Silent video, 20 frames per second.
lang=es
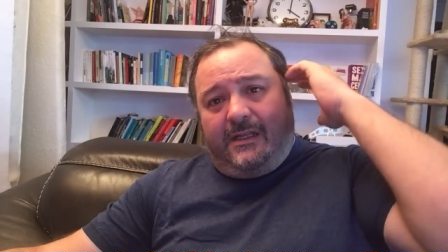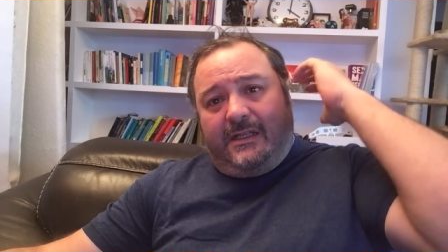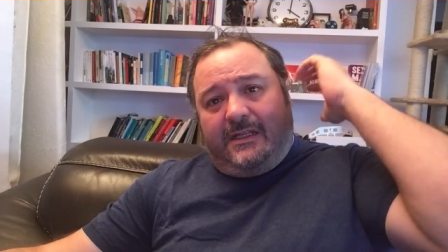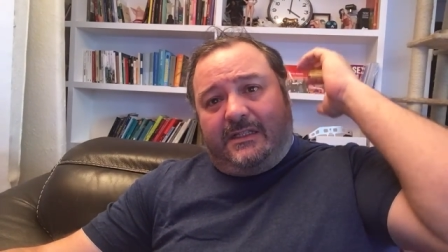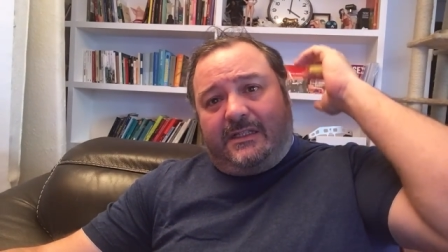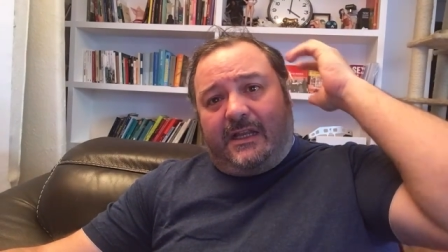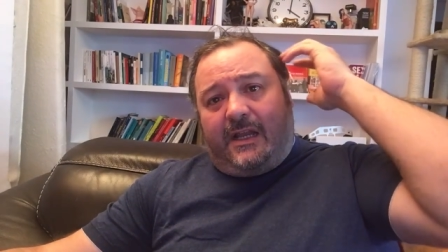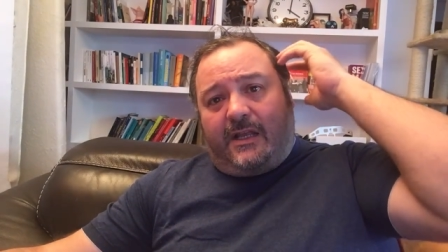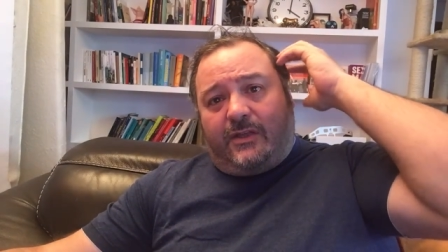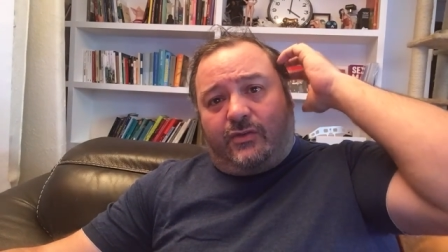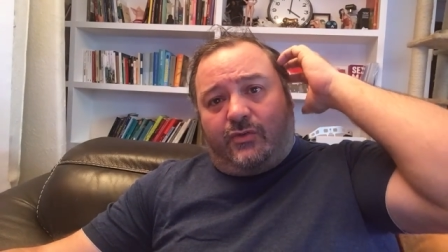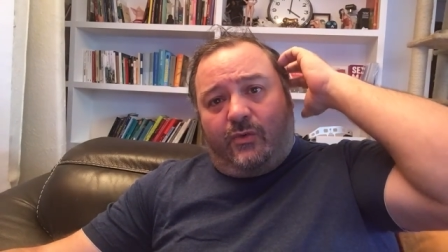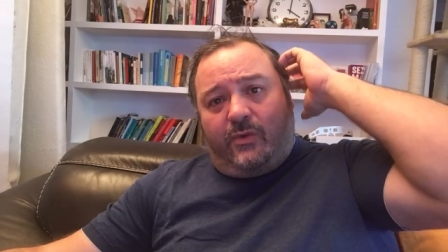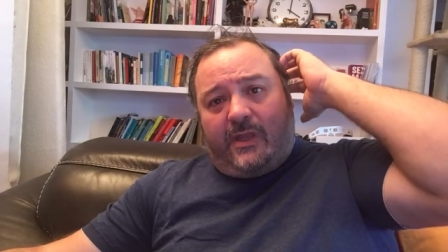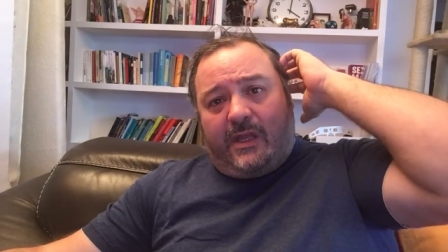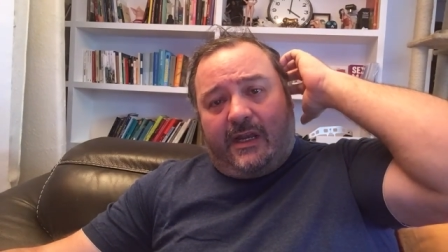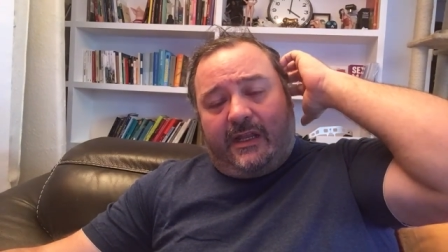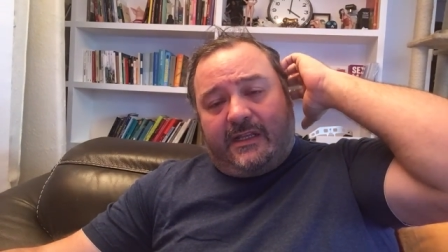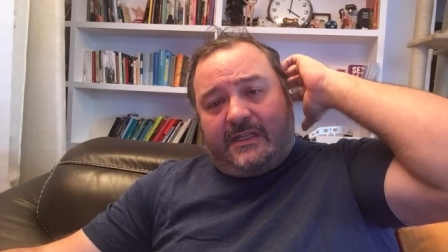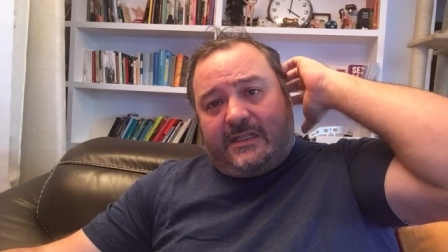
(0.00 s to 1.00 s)
se la
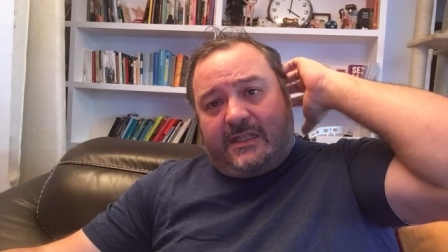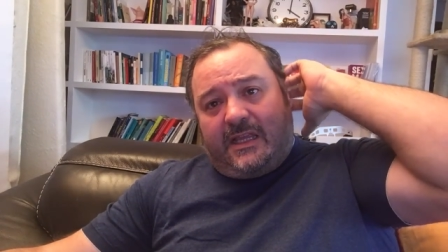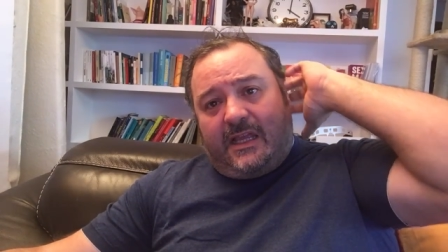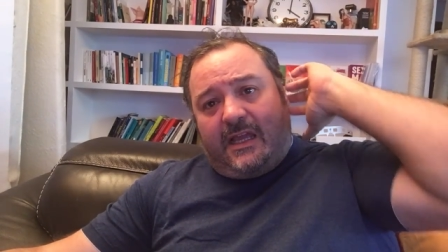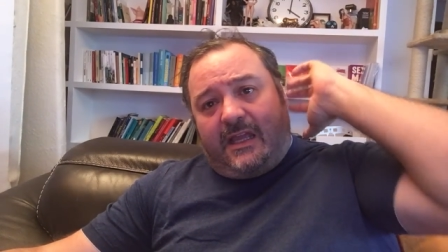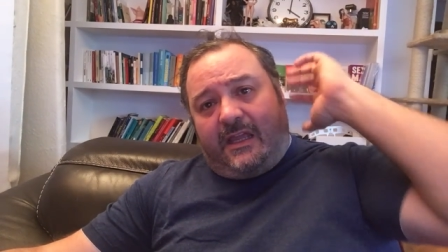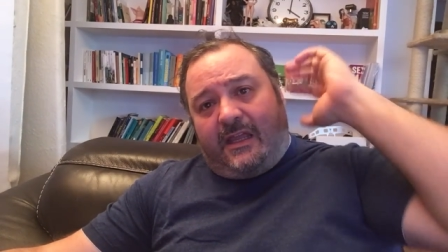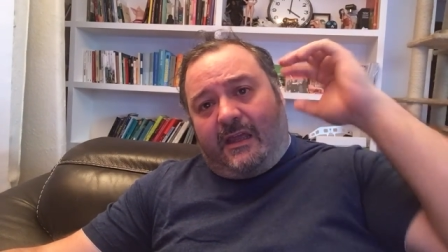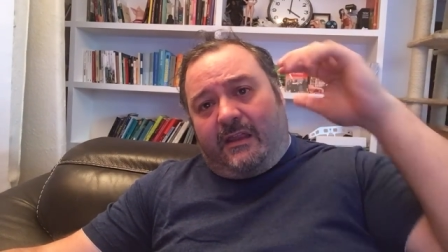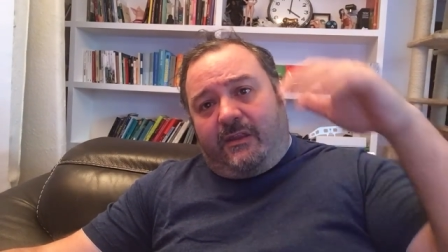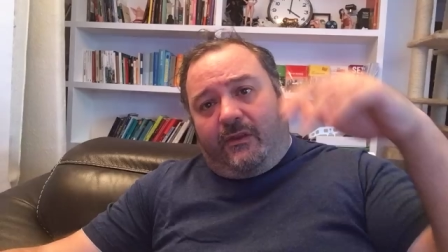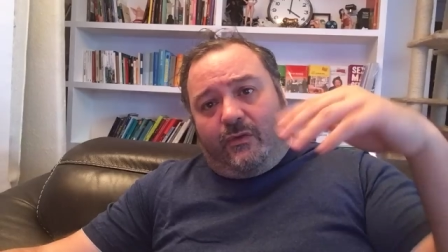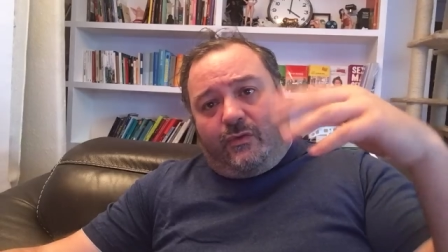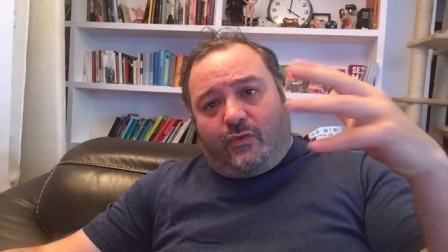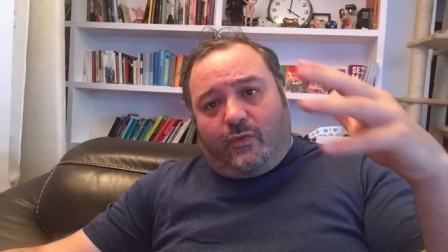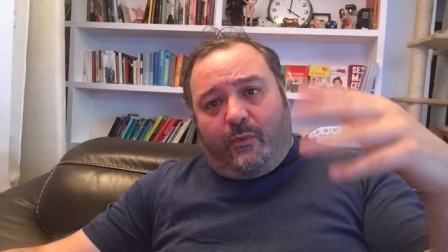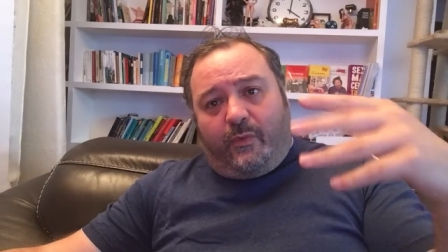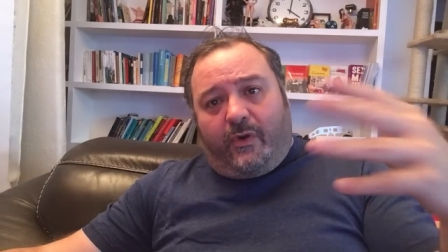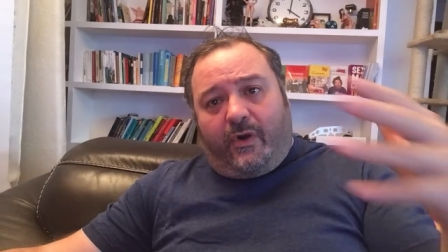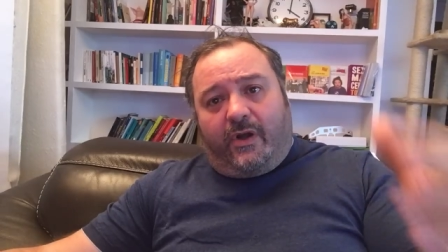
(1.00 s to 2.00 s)
suda el que esté ahí haciendo
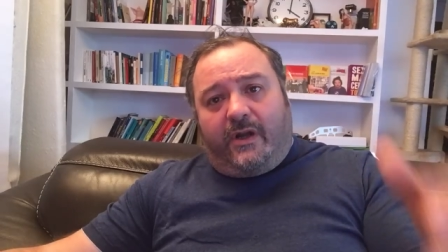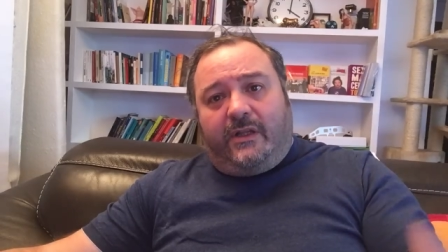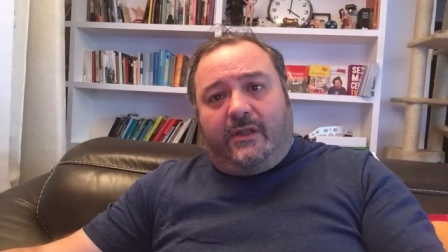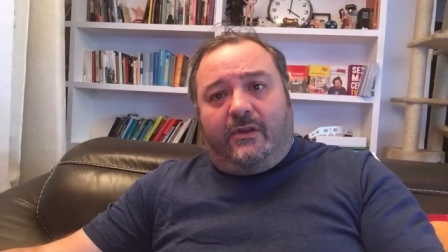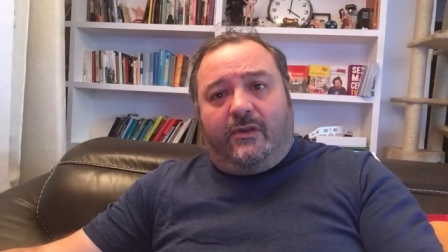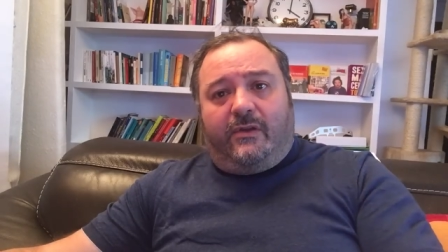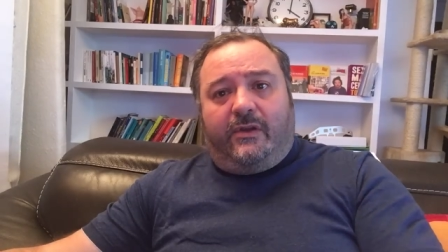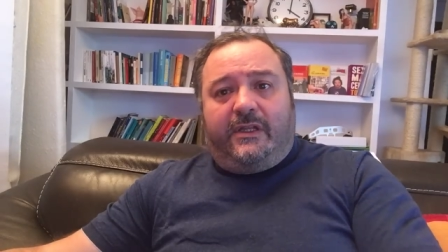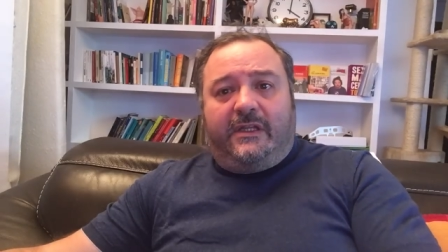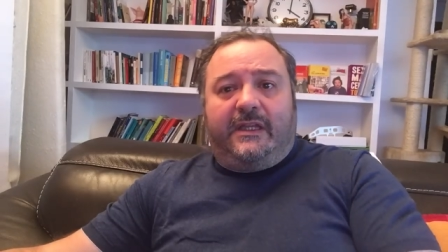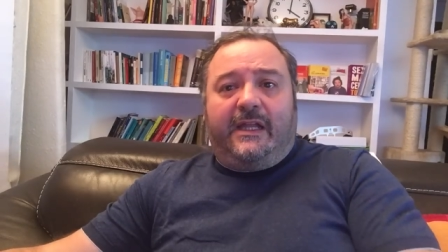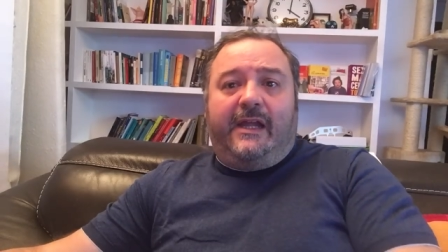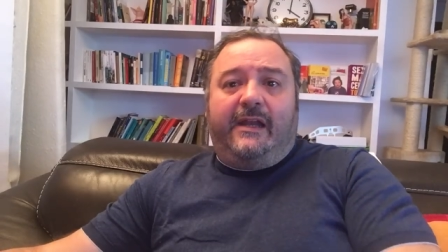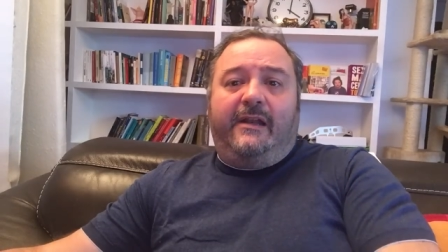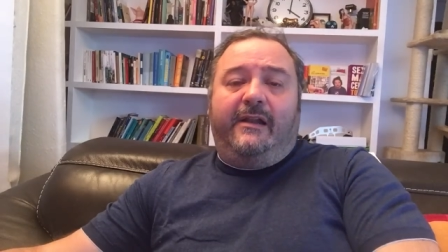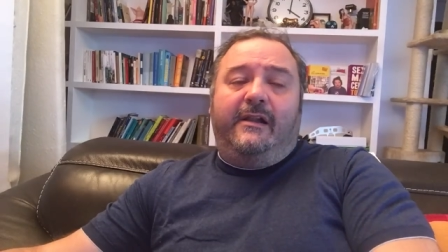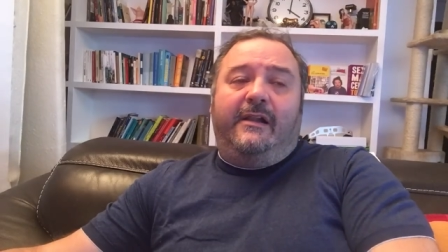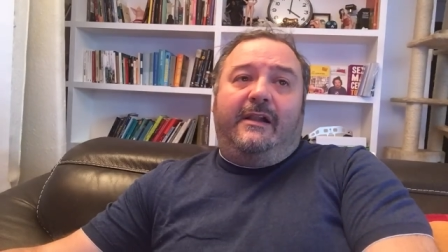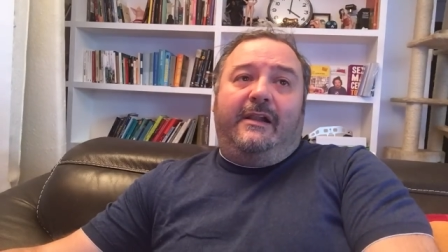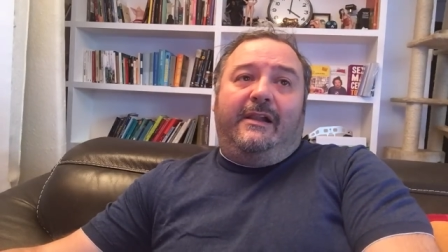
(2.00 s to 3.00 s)
su pornito y tal.